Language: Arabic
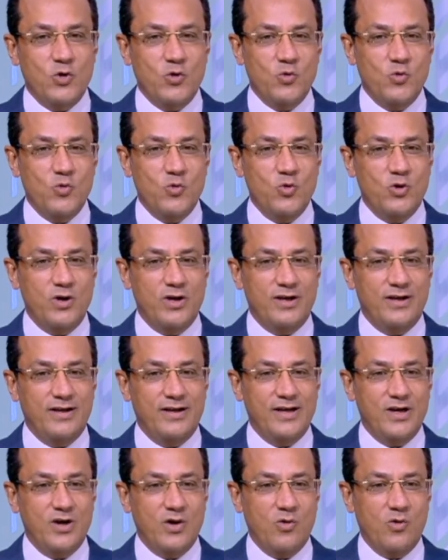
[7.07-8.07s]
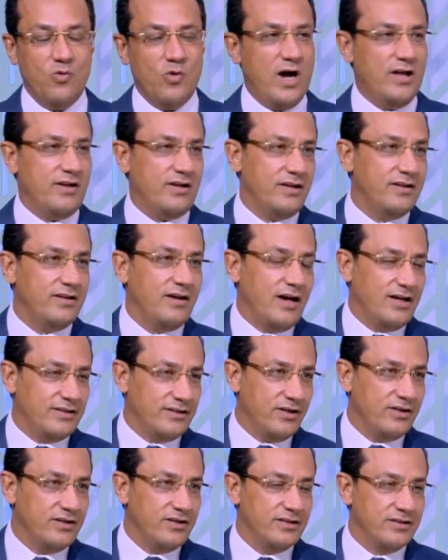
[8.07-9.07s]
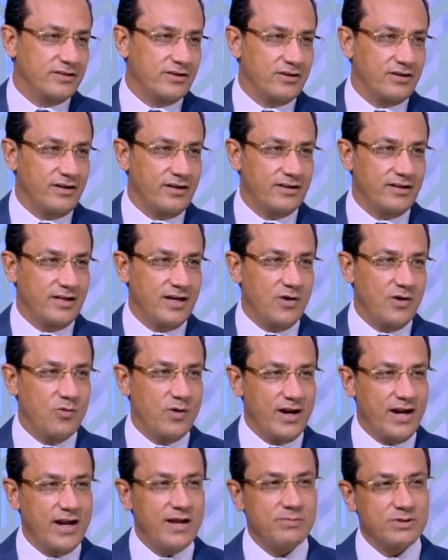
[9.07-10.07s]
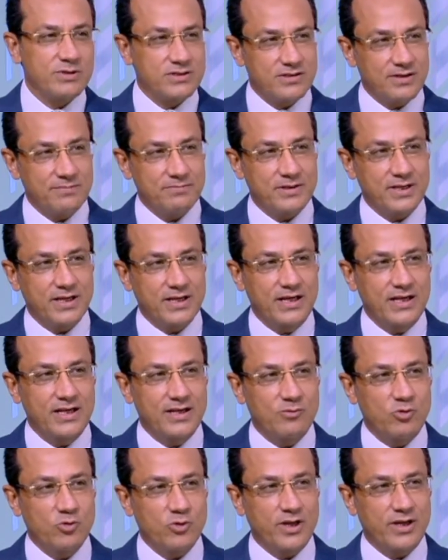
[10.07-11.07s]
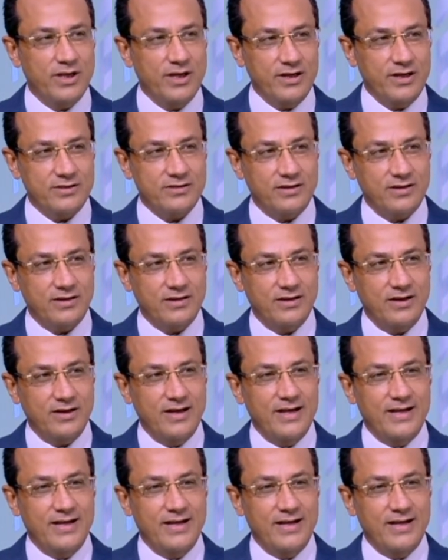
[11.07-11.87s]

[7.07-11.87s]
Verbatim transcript: واعتقد اعتقد التقرير ده ورانا بالظبط ايه اللي ممكن يحصل